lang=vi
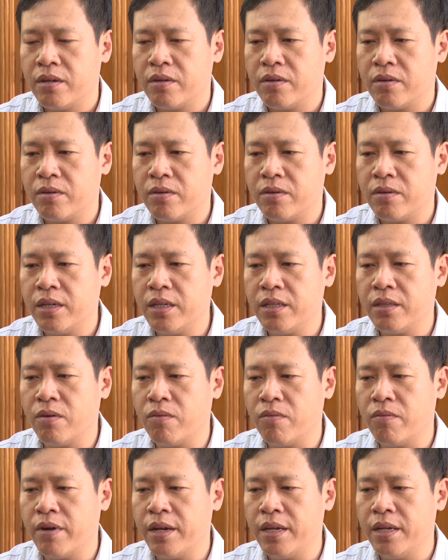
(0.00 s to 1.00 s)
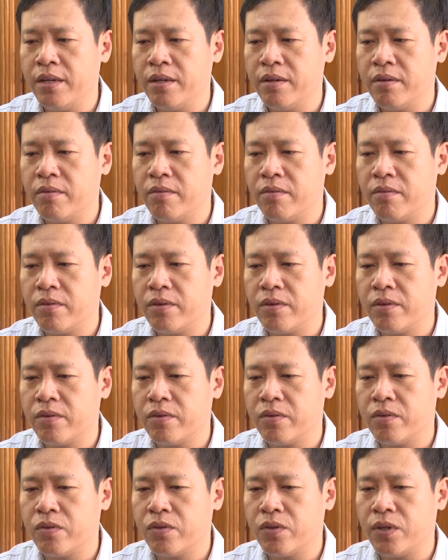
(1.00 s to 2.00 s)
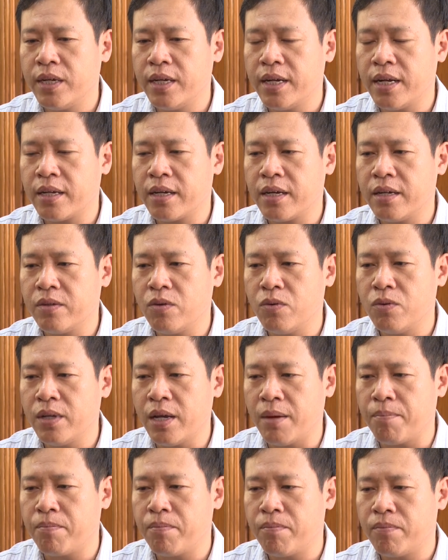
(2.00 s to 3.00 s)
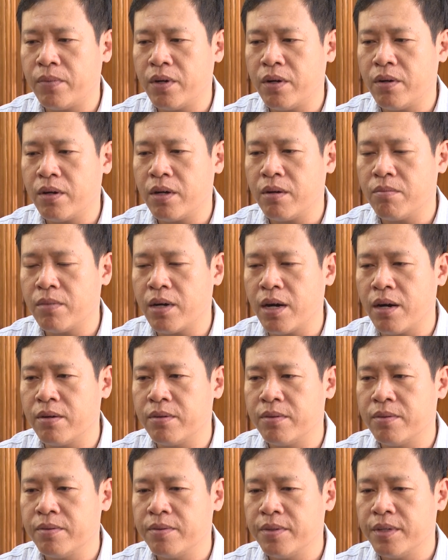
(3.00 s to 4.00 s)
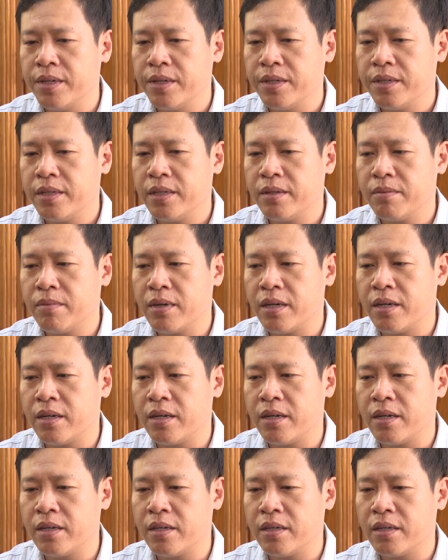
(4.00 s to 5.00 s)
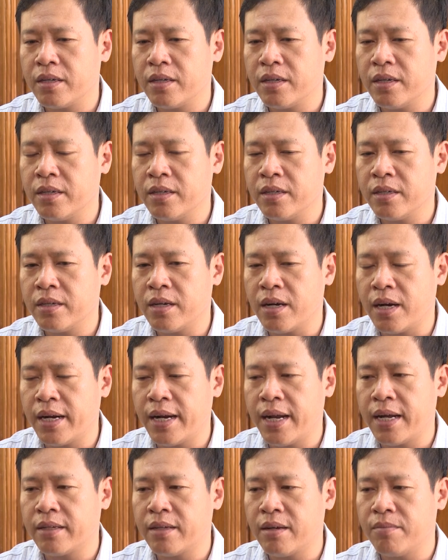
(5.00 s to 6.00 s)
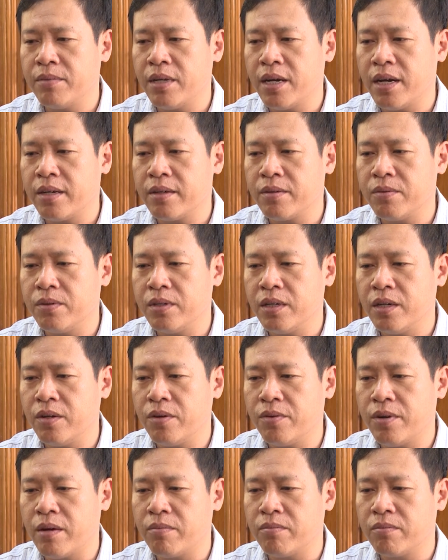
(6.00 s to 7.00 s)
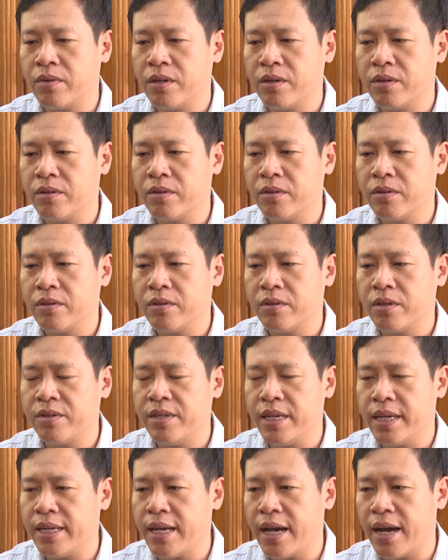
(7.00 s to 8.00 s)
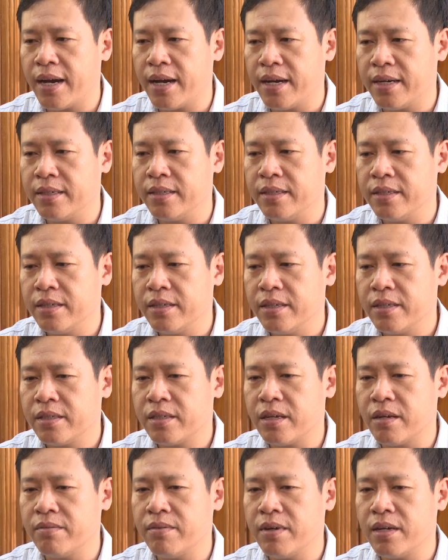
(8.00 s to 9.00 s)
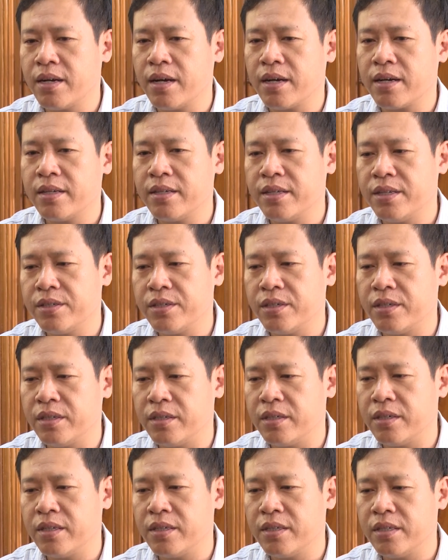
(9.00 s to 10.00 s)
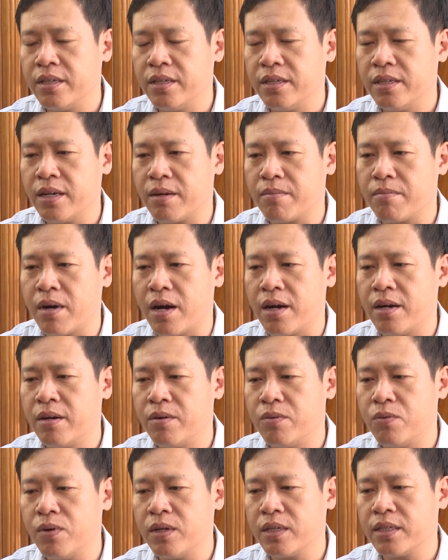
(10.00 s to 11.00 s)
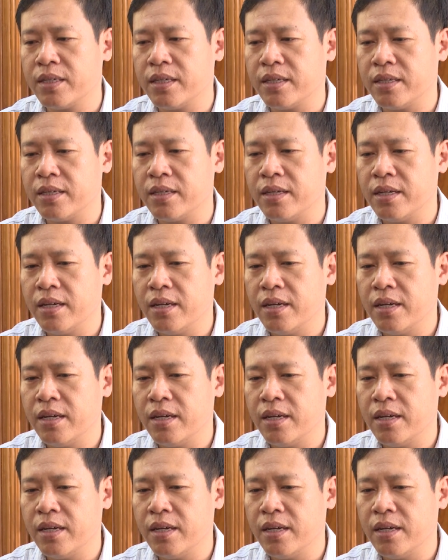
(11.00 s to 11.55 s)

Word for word: nó ít tốn phí, tuy là cái thu nhập nó không cao nhưng mà cái khả năng tham gia của người lao động nó nó dễ dàng hơn so với các cái thị trường ờ, như Nhật Bản, Hàn Quốc thì